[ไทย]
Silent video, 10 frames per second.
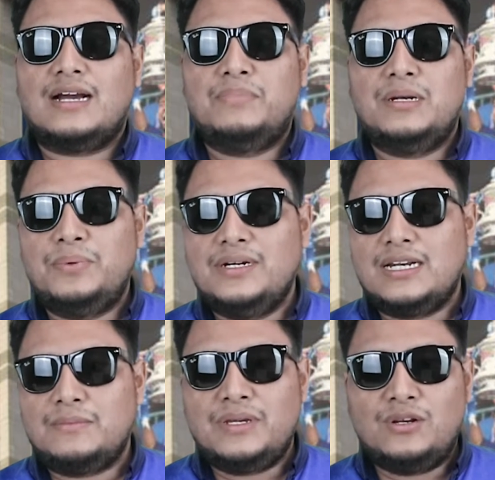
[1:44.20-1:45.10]
กับเพื่อ
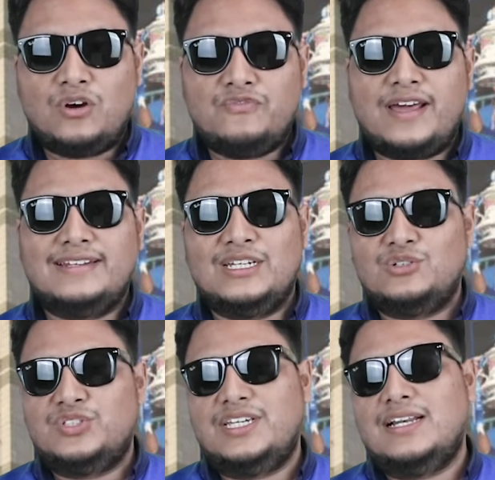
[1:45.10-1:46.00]
นๆพี่น้องแฟนเช
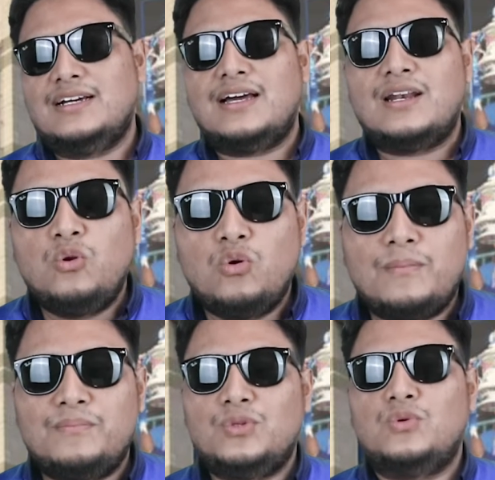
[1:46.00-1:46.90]
ลซีแล้วก็รว
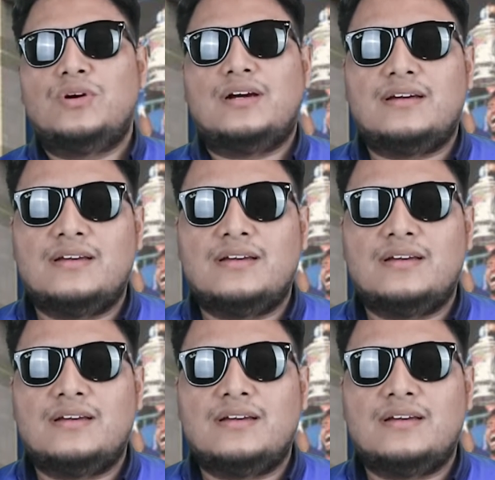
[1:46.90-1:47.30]
มตัว